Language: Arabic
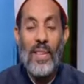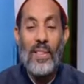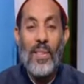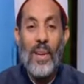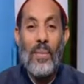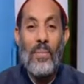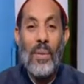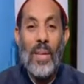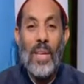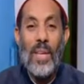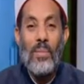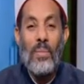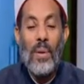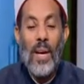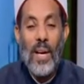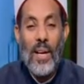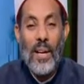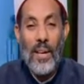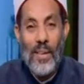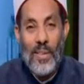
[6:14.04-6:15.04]
طب ايه
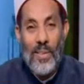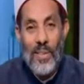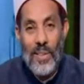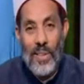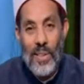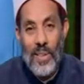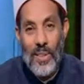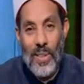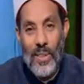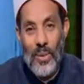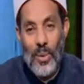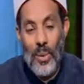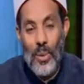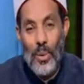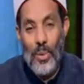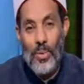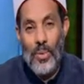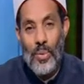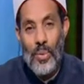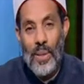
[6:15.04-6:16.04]
بقى صلاة
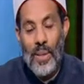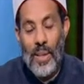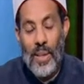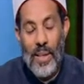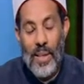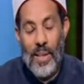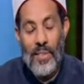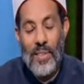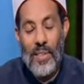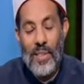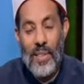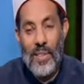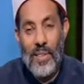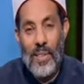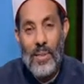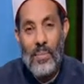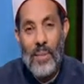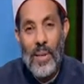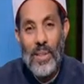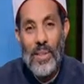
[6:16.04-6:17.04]
الخوف وايه إيه صلاة
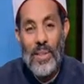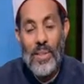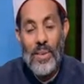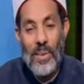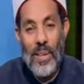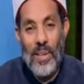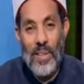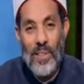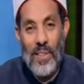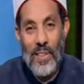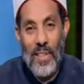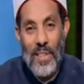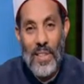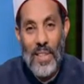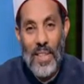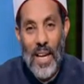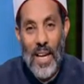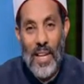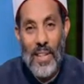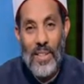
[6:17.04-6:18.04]
المطر وايه صلاة
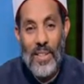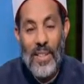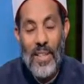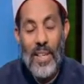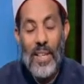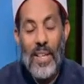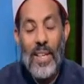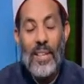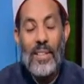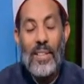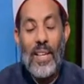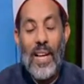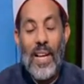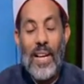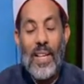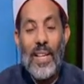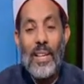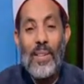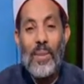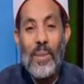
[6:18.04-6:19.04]
الحر
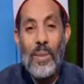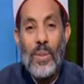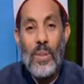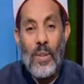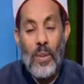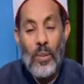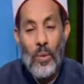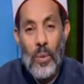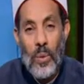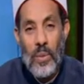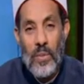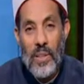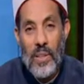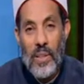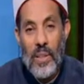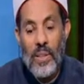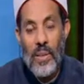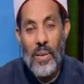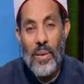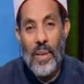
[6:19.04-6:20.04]
تخيلوا ان الرسول
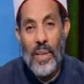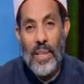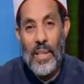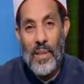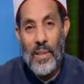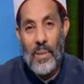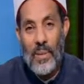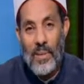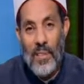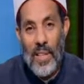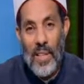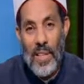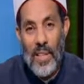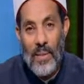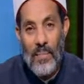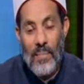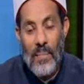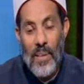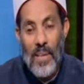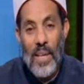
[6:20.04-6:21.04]
صلى الله عليه
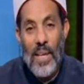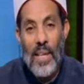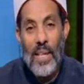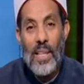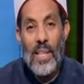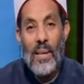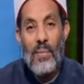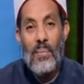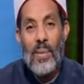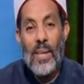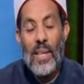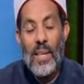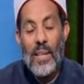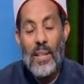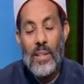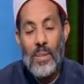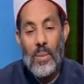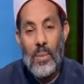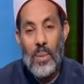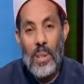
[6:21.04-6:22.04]
وسلم لما
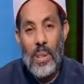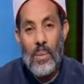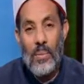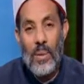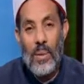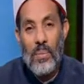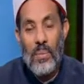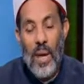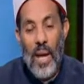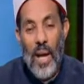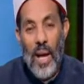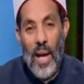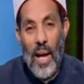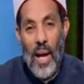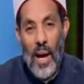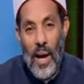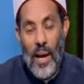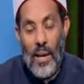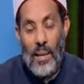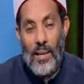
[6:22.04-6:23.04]
كان الدنيا بتبقى
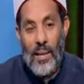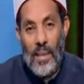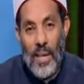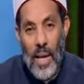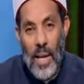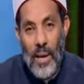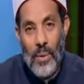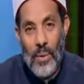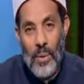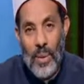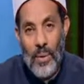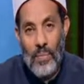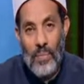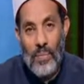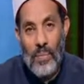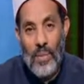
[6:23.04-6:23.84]
حر قوي